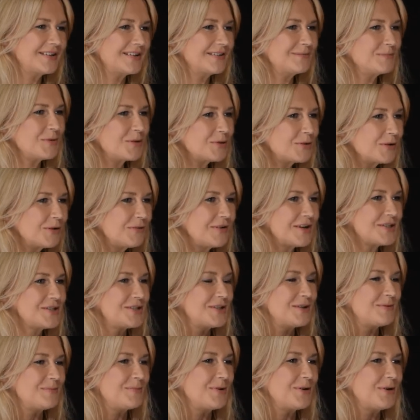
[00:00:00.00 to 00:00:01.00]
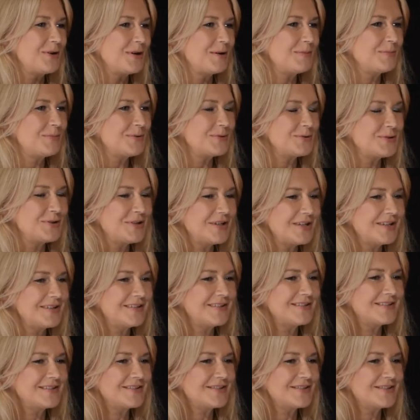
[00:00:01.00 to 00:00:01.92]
montować ten program później,